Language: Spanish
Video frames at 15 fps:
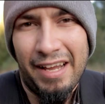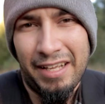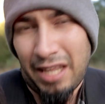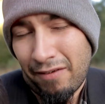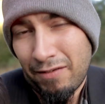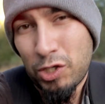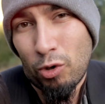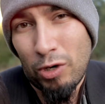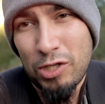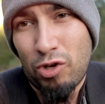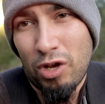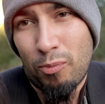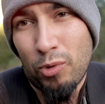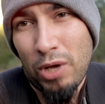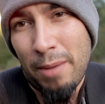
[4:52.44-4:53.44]
Y tal vez con
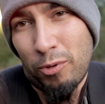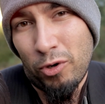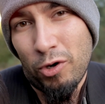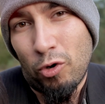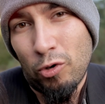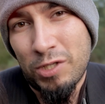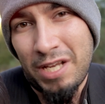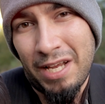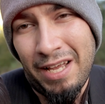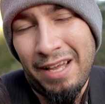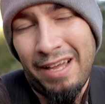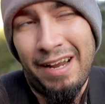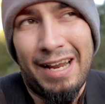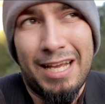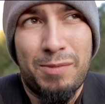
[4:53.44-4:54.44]
esto he podido
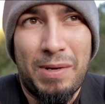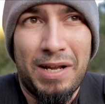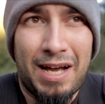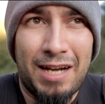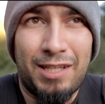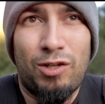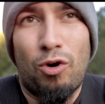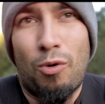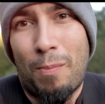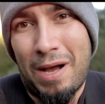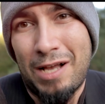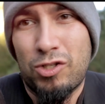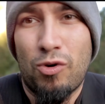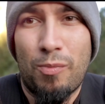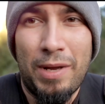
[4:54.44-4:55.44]
conseguir explicártelo
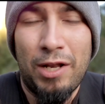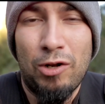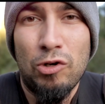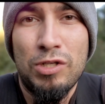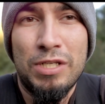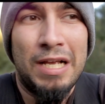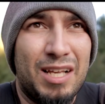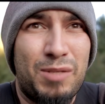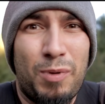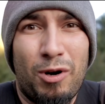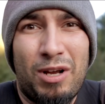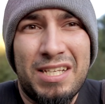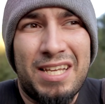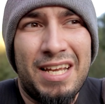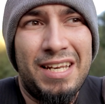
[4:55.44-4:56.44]
más o menos.
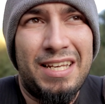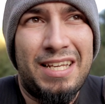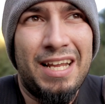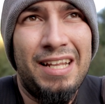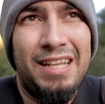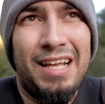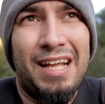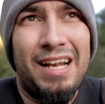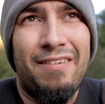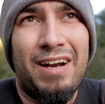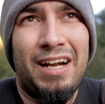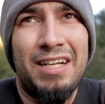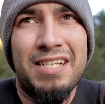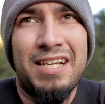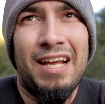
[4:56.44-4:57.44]
Espero que se entienda y la
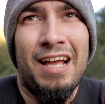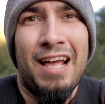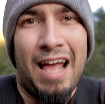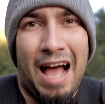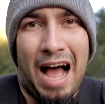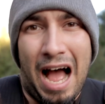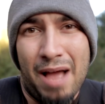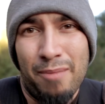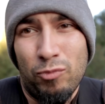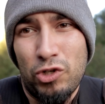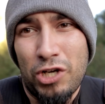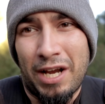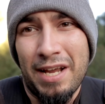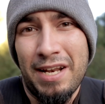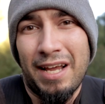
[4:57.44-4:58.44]
verdad es que hay
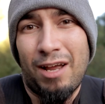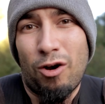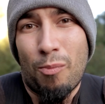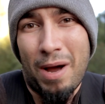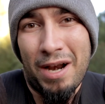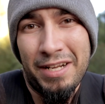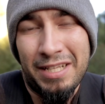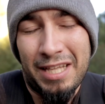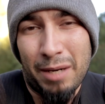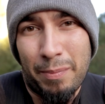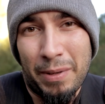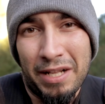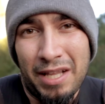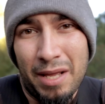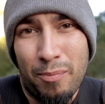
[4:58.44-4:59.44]
mucha gente que lo
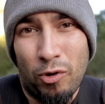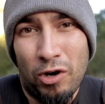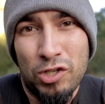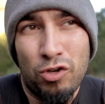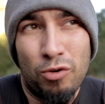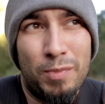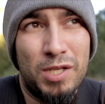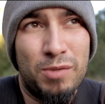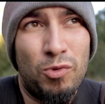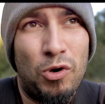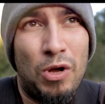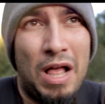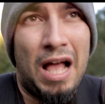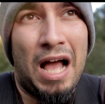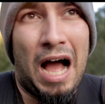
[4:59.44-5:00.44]
malinterpreta y por eso
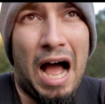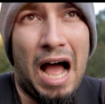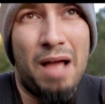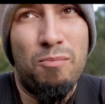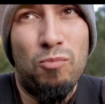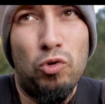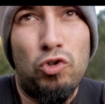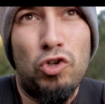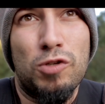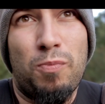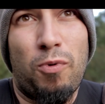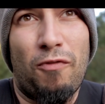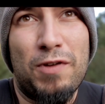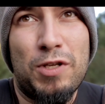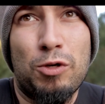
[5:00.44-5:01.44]
mismo hay muchos
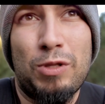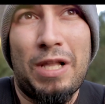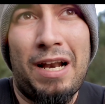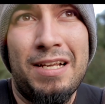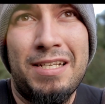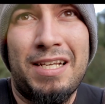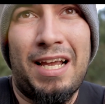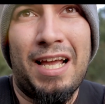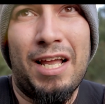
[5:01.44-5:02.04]
profesionales